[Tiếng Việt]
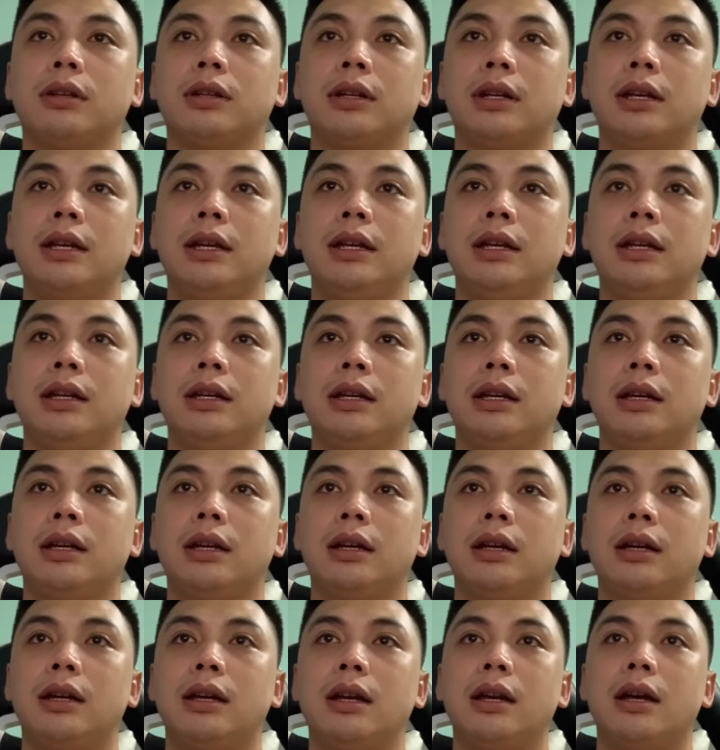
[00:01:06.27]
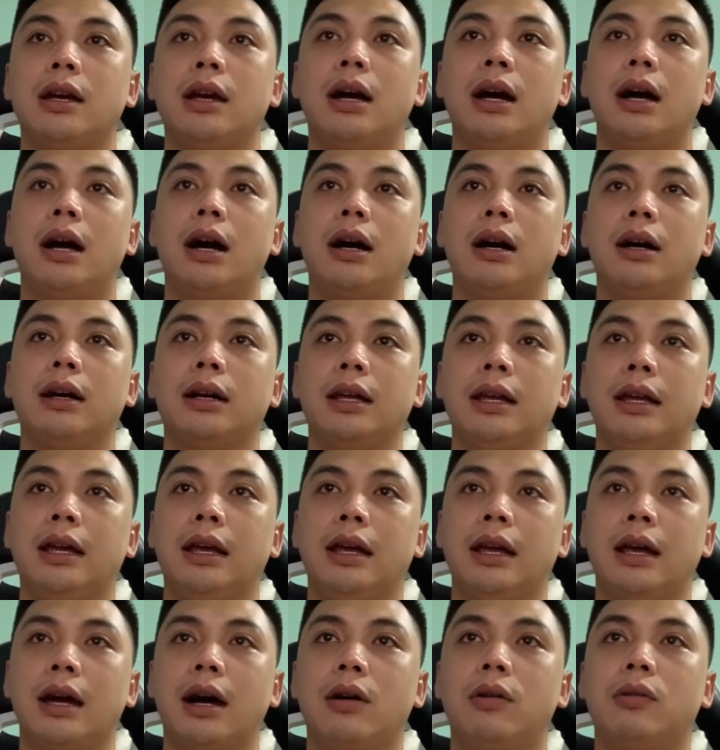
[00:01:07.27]
kỳ nghỉ
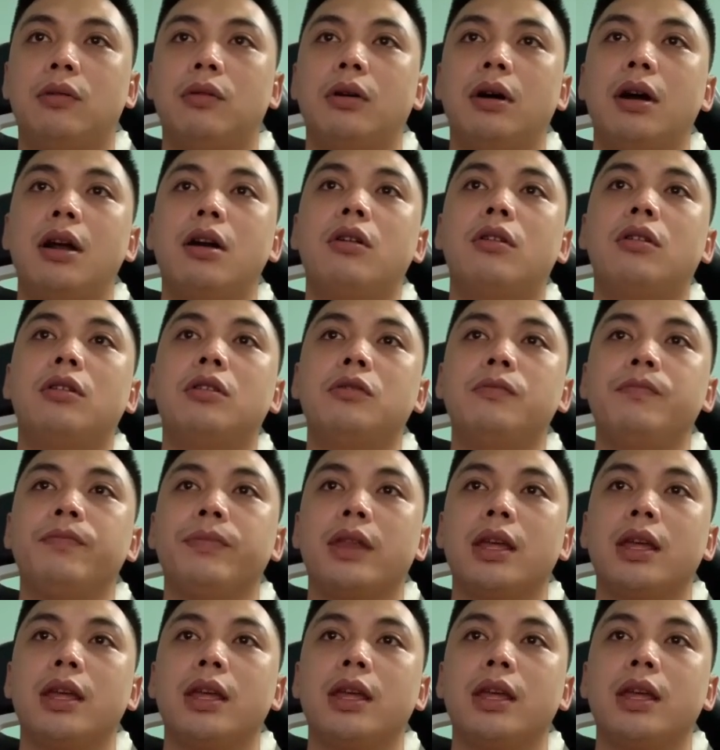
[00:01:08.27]
hậu Euro.